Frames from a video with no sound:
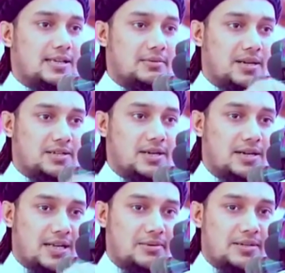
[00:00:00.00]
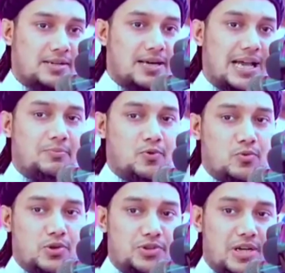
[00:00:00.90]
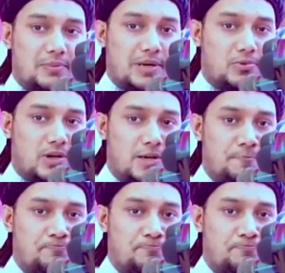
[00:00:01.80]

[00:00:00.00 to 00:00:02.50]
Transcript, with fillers: তাদের মাঝখানে নামাজটা কায়েম করবো ইনশাল্লাহ পারবো না